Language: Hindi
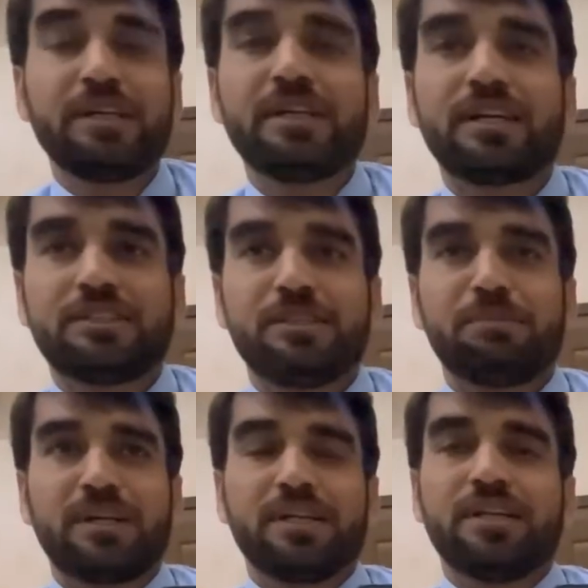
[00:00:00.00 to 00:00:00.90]
थी कच्ची
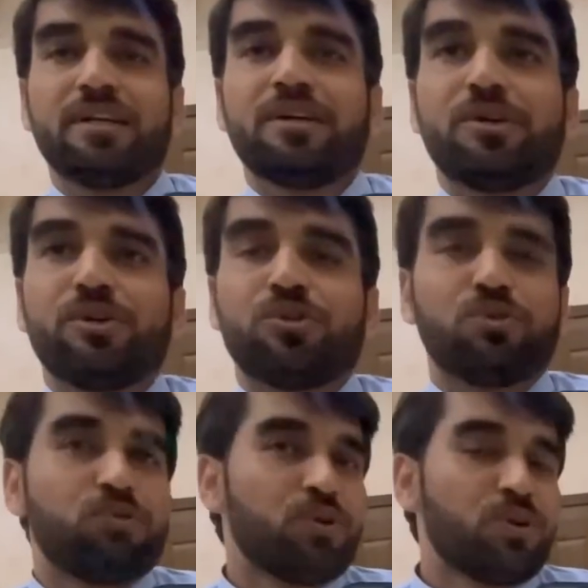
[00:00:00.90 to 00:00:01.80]
मट्टी तो
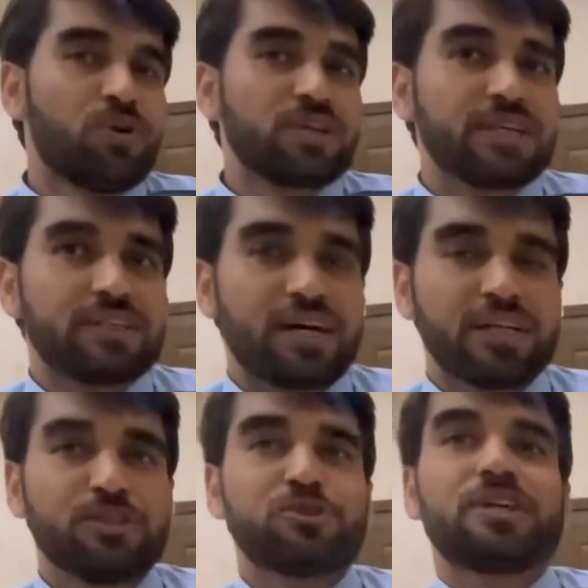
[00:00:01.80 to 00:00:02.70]
वो लोन के साथ ही
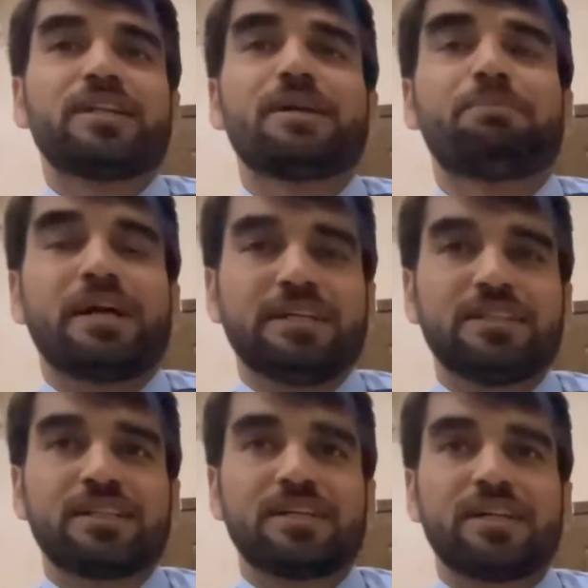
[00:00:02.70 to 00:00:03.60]
उसके अंदर पानी
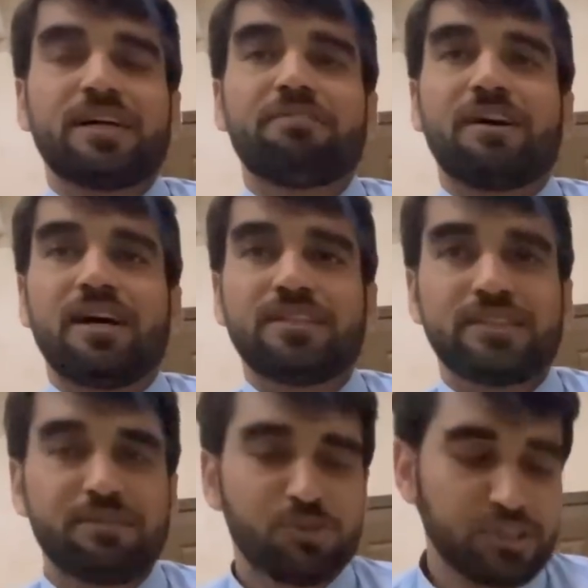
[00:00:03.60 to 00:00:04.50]
जाता रहा है वहाँ से
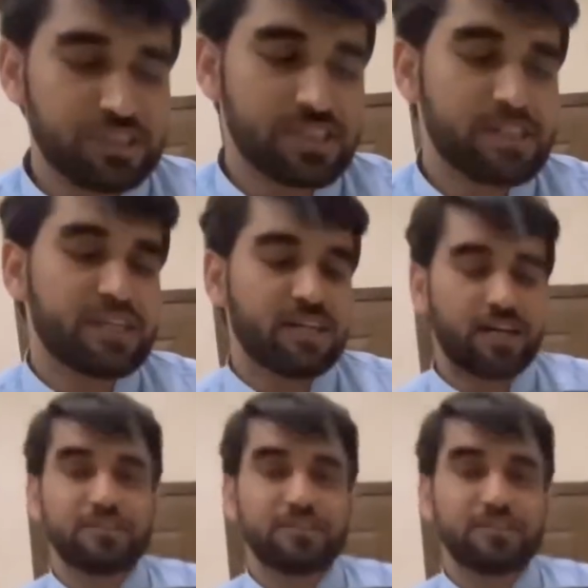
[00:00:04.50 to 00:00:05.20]
वो नीचे से गिराज